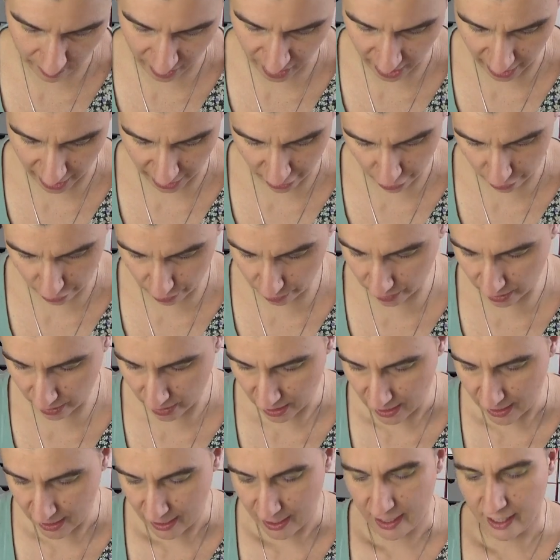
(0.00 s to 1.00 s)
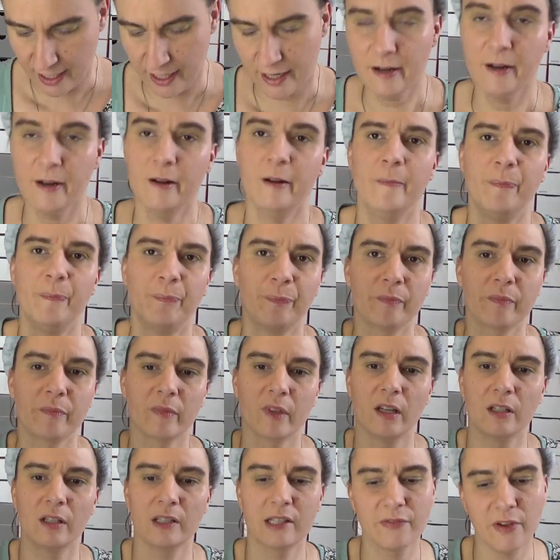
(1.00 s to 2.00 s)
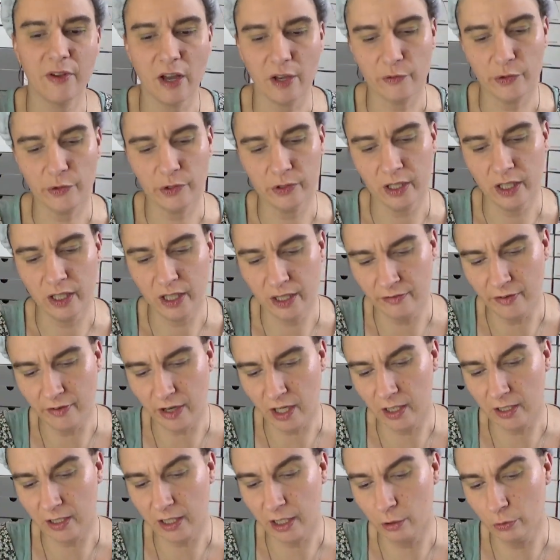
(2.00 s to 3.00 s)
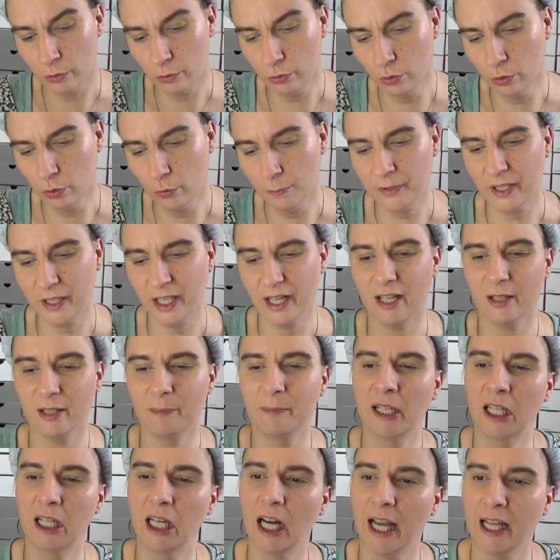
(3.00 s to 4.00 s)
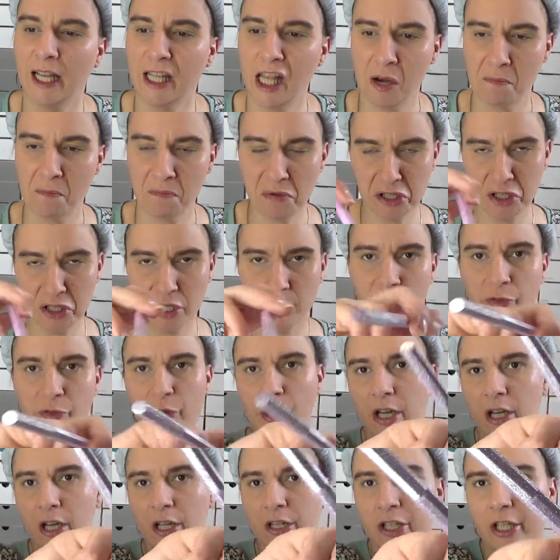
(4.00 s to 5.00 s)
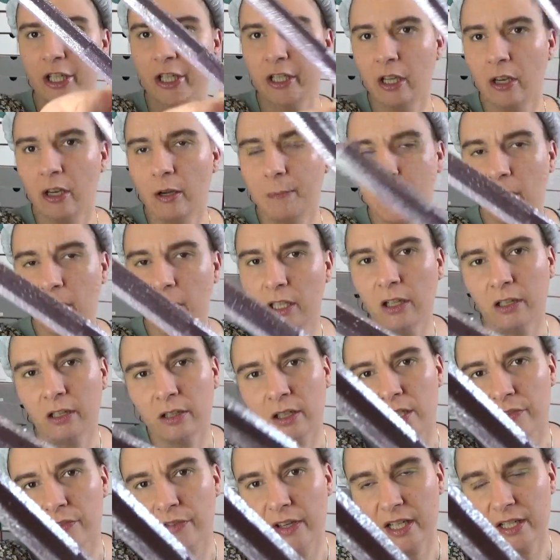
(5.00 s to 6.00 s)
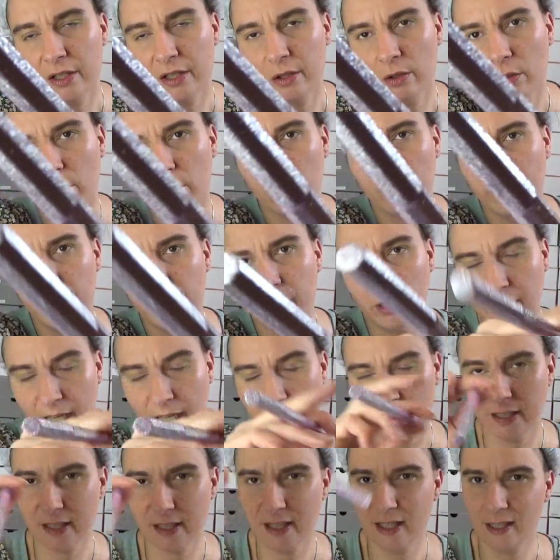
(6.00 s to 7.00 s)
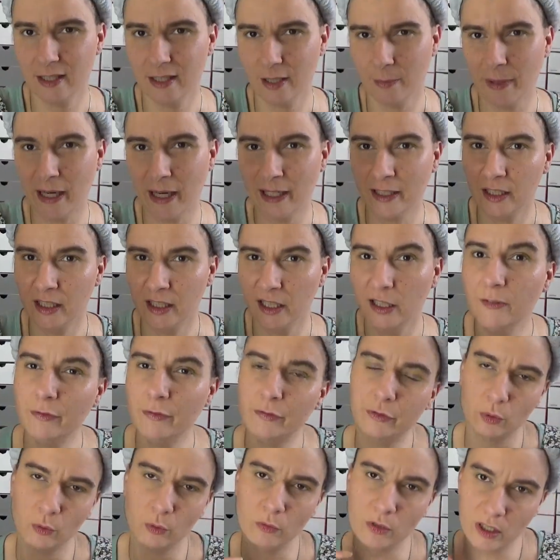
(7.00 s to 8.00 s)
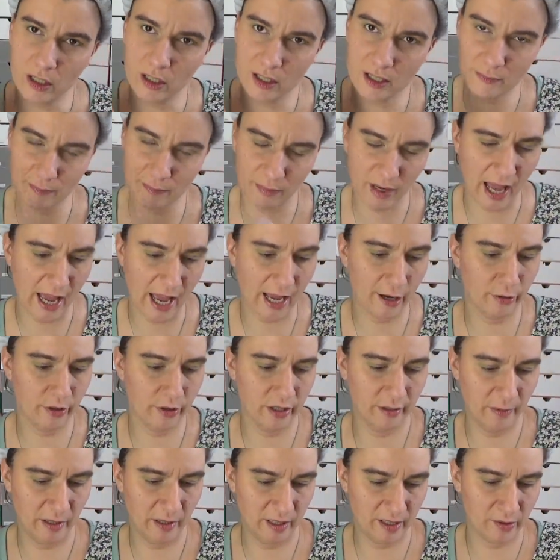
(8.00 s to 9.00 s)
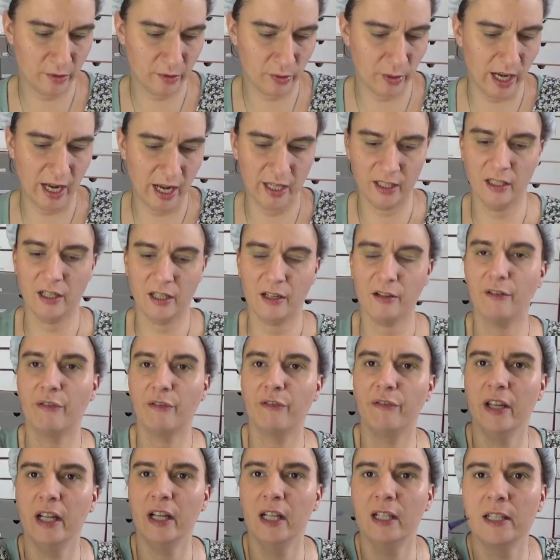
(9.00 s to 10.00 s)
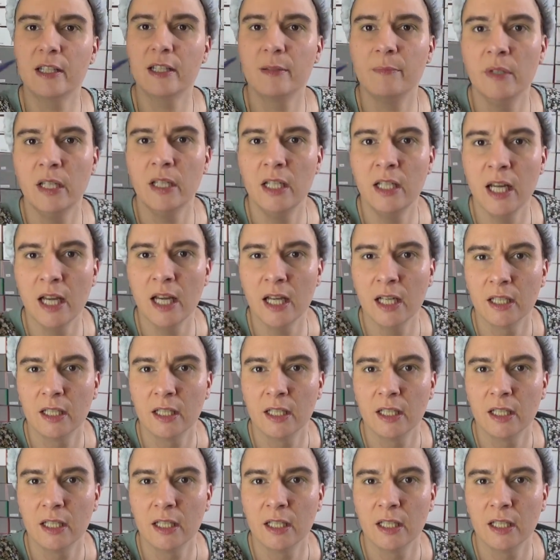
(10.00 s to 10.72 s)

drei Stück zwar von Rival de Loup, der hat mich leider ein bisschen verarscht. Ich habe gedacht, das wäre so violett, das ist aber ein tiefdunkles Blau mit so einer Filzmine.